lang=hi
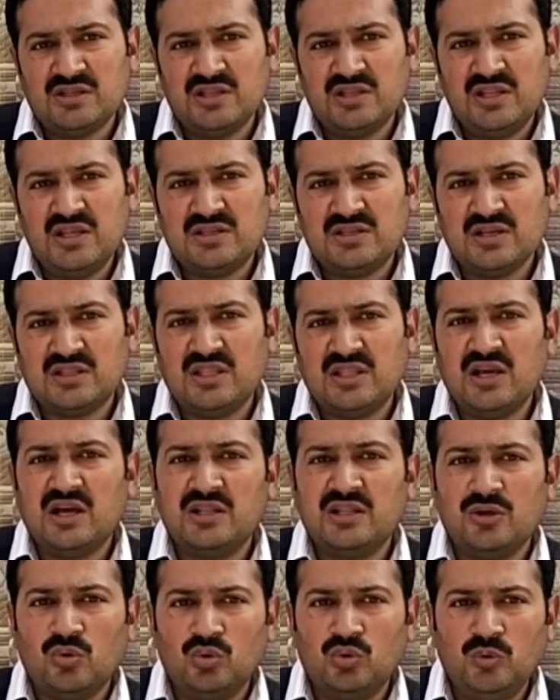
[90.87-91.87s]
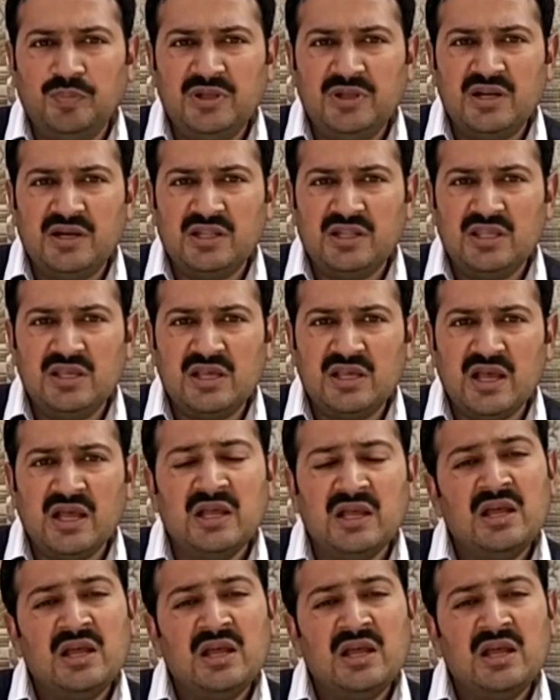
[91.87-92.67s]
से दे सकते हैं अगर ये खुद पी ठीक है